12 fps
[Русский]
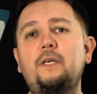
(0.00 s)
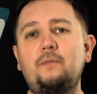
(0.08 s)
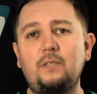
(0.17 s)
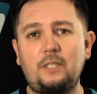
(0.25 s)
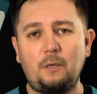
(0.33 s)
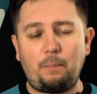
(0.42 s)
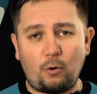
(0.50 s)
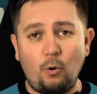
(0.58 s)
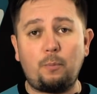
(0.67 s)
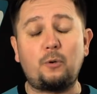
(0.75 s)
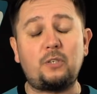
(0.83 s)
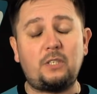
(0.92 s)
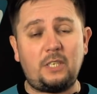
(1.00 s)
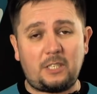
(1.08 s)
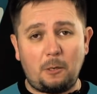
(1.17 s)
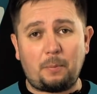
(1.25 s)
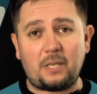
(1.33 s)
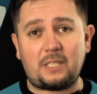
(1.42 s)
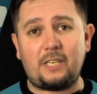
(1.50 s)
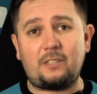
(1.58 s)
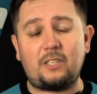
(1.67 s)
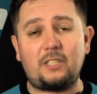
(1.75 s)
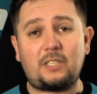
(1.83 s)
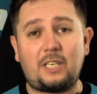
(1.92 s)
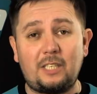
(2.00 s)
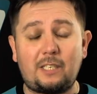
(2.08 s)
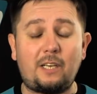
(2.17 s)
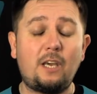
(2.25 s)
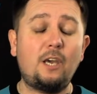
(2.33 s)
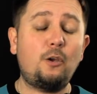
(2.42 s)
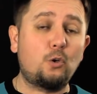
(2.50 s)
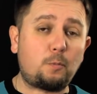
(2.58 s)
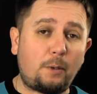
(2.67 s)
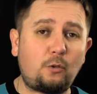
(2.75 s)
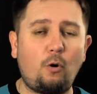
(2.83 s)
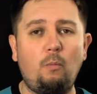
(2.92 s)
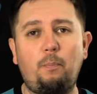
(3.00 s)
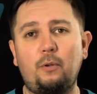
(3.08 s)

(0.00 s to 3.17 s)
произвести покупку с 10% скидкой и уж потом